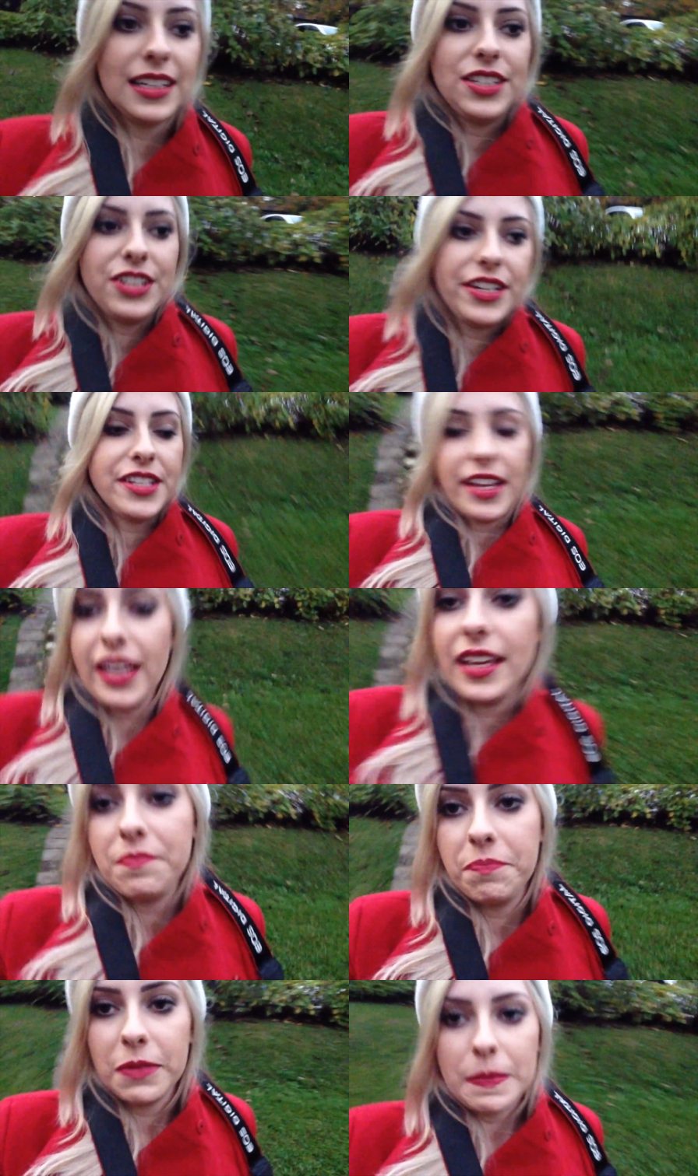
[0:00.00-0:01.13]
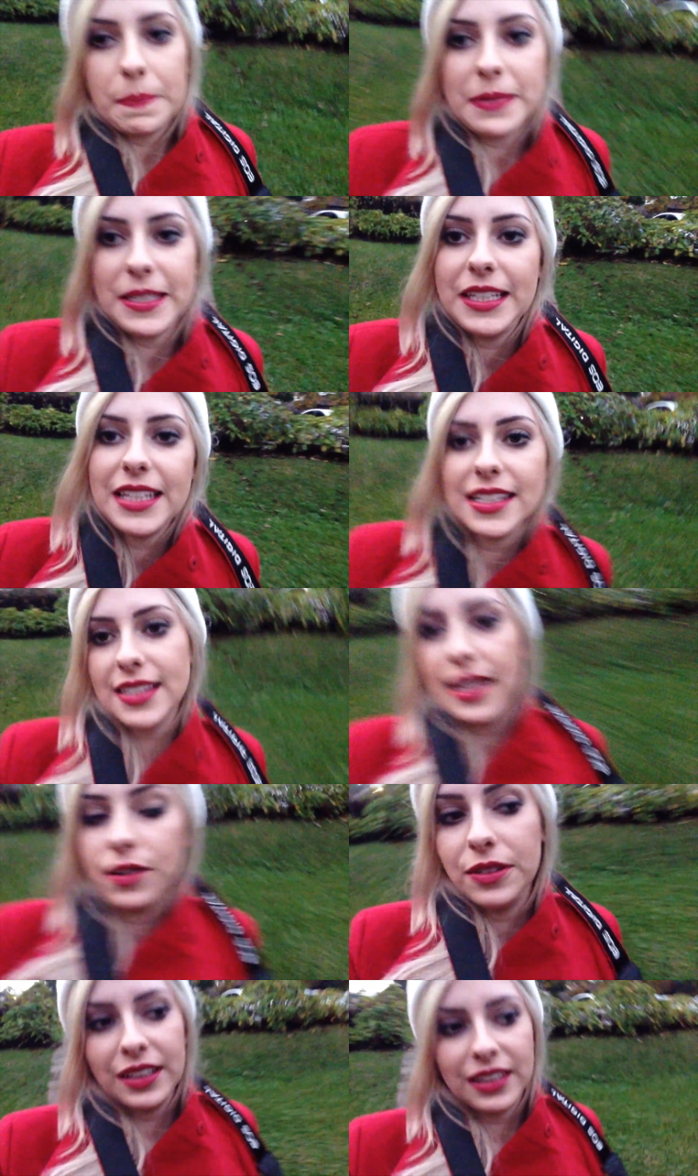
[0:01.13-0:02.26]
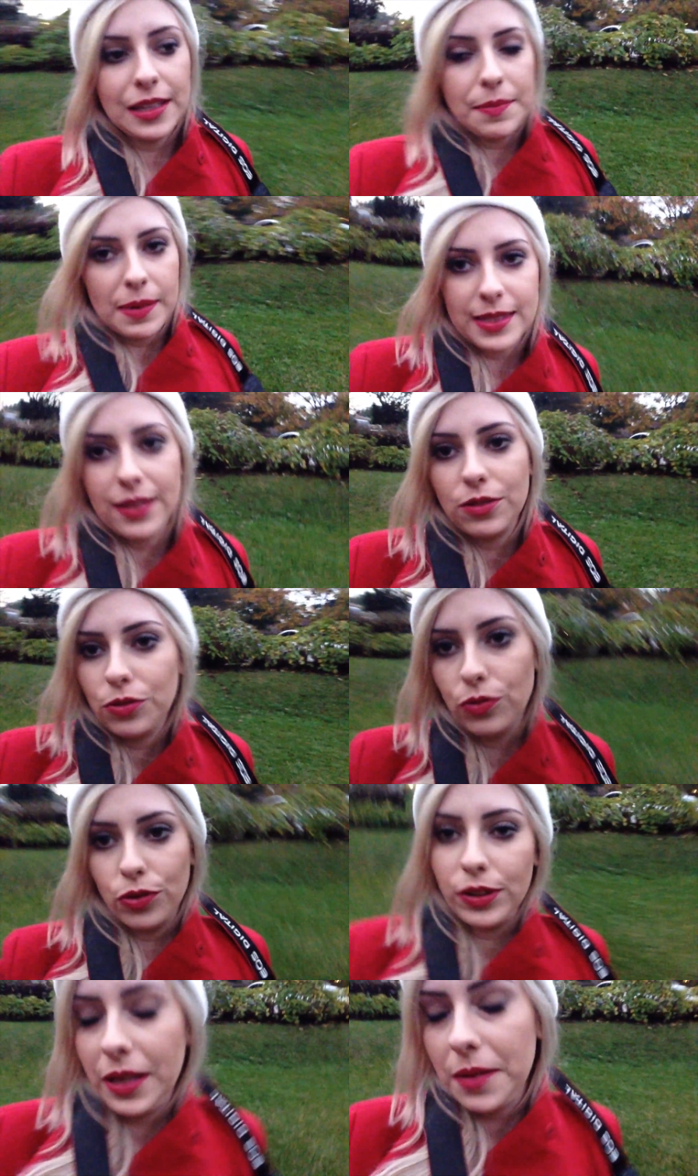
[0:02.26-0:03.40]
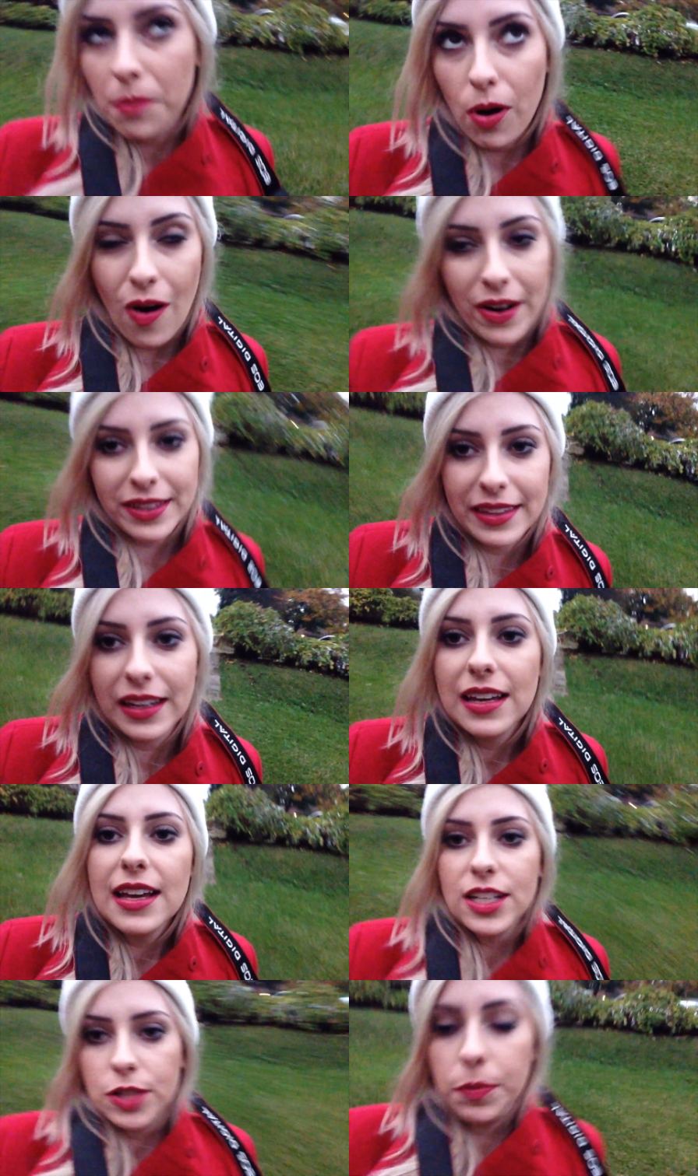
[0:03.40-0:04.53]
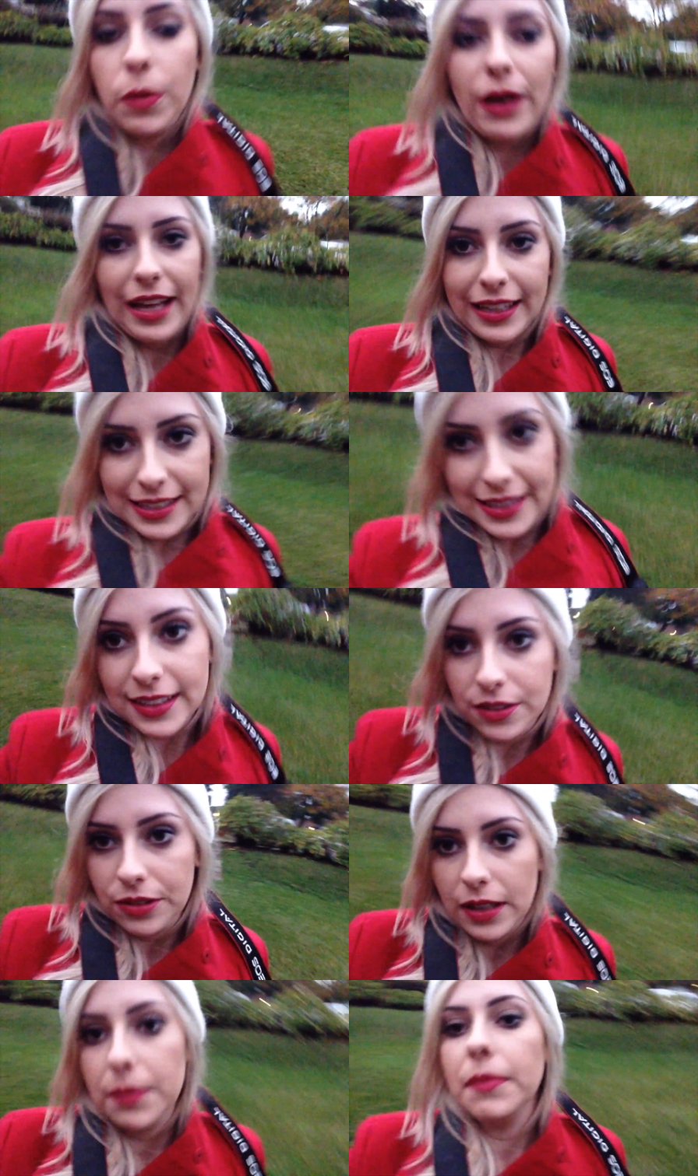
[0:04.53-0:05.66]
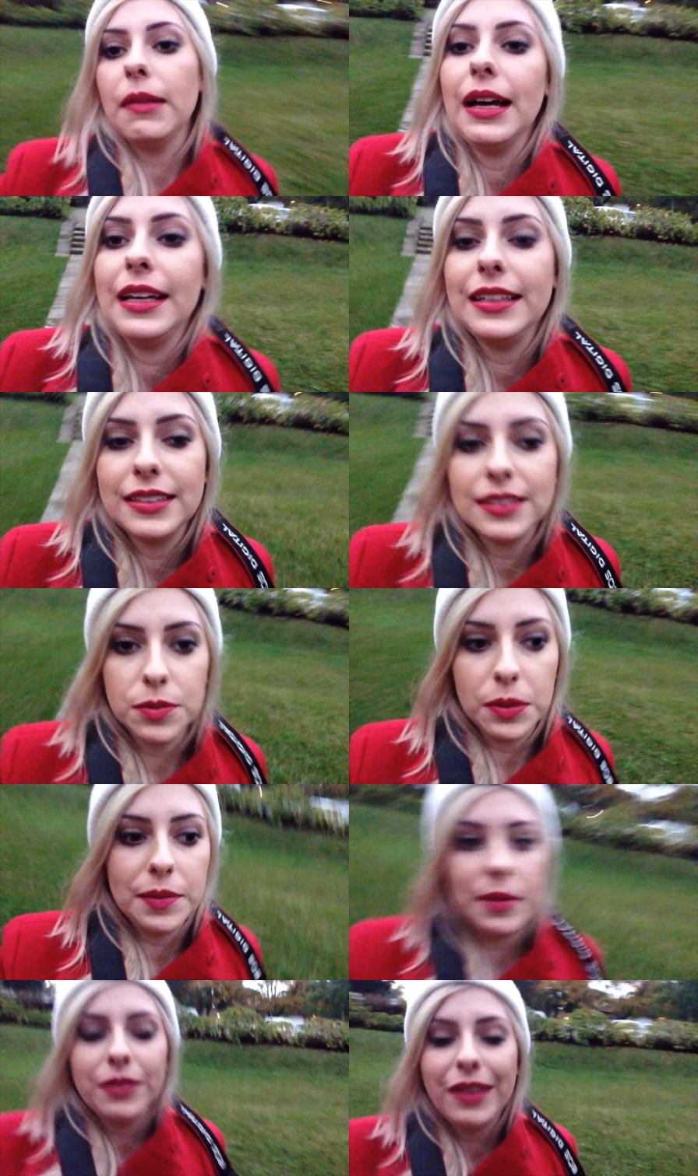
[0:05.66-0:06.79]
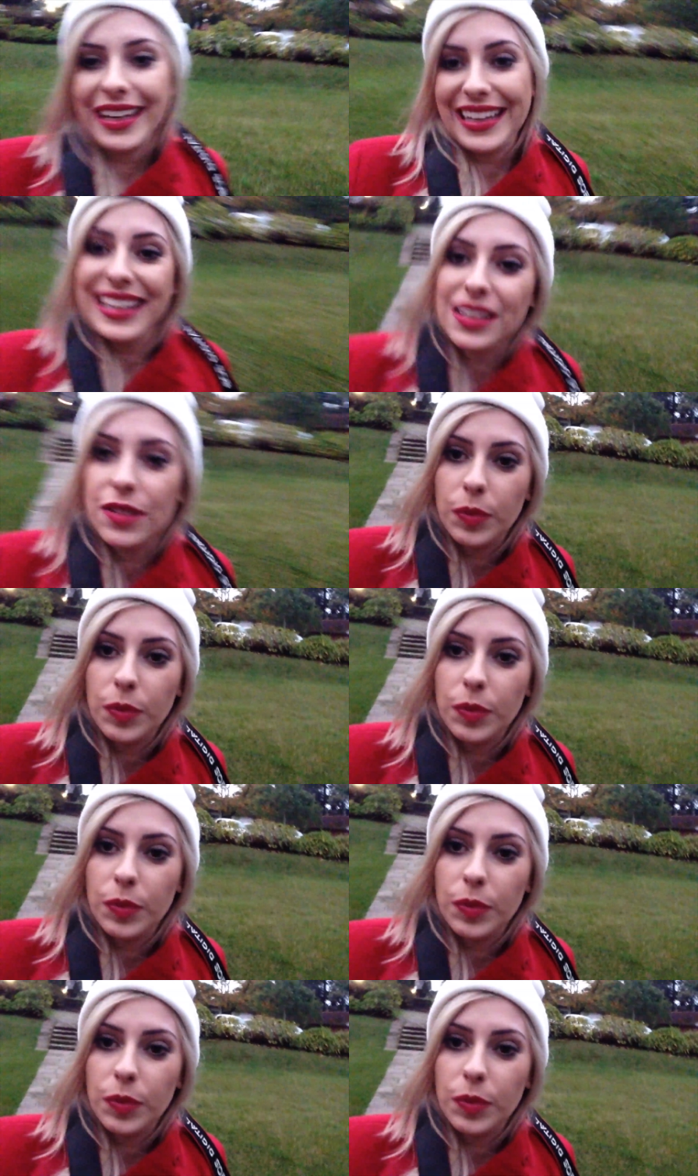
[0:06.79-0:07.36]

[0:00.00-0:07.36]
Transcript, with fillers: Gente, tem piscina, sauna aqui, mas eu não vou nem morta. Tipo, é aquecido, né? Mas o problema não é nem ir, o